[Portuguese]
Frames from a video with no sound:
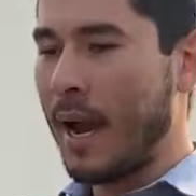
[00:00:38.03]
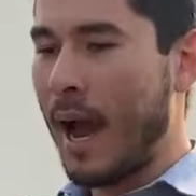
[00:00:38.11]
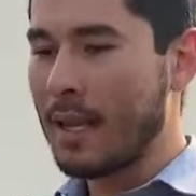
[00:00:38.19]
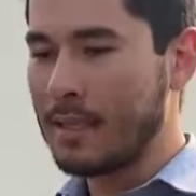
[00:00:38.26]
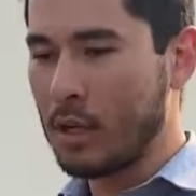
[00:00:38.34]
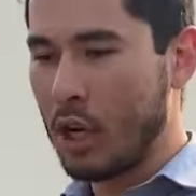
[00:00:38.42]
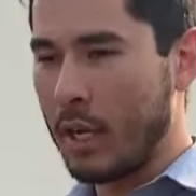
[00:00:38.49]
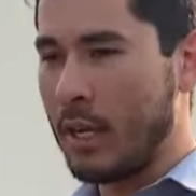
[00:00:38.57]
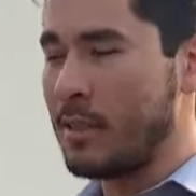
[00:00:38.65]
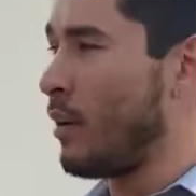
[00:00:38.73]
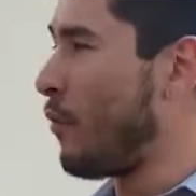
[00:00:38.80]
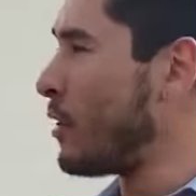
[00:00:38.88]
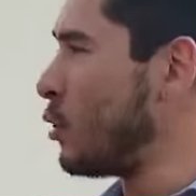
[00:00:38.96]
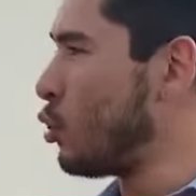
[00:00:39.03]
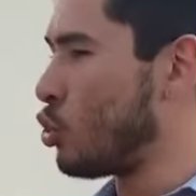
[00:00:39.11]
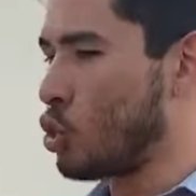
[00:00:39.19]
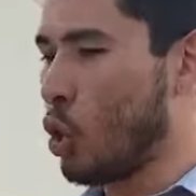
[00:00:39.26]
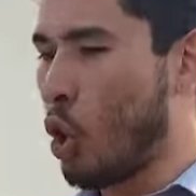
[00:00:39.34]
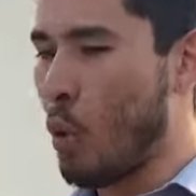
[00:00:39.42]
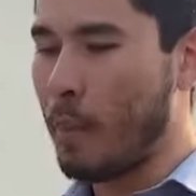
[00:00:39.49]
casa, olha aqui, está fazendo
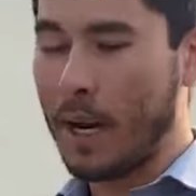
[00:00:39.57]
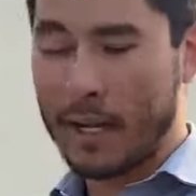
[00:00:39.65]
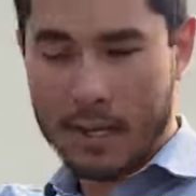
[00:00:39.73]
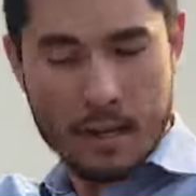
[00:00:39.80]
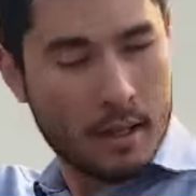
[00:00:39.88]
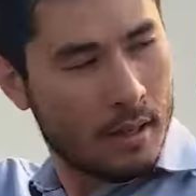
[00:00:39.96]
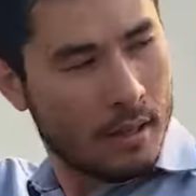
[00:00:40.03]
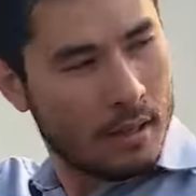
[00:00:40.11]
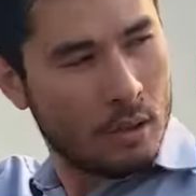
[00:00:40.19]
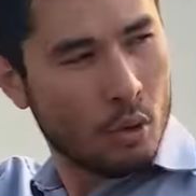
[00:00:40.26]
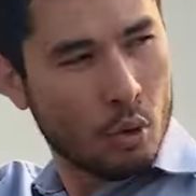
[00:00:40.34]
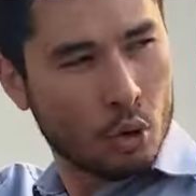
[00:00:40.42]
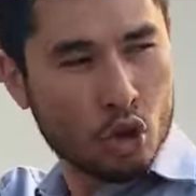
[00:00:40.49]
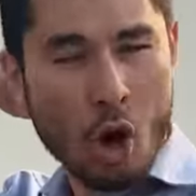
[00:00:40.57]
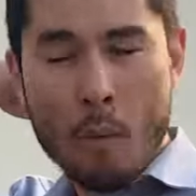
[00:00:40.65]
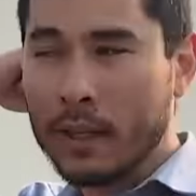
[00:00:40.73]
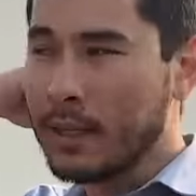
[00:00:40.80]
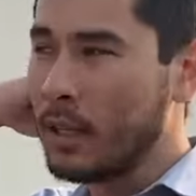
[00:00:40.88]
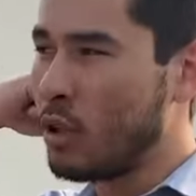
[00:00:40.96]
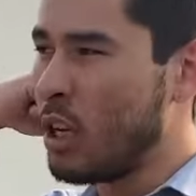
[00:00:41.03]
sombra aqui do sol
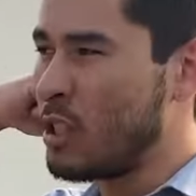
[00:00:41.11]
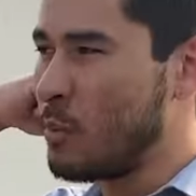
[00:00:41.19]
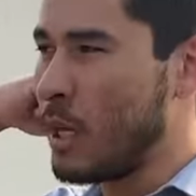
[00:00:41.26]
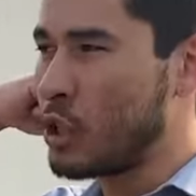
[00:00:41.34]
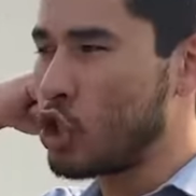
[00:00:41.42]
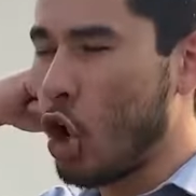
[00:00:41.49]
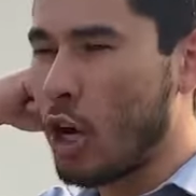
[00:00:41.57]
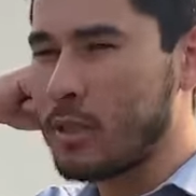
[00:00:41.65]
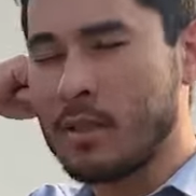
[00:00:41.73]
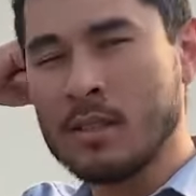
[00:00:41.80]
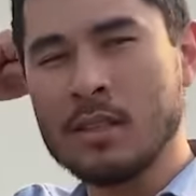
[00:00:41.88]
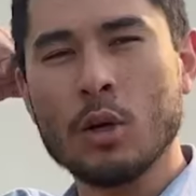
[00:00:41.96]
batendo nas minhas costas.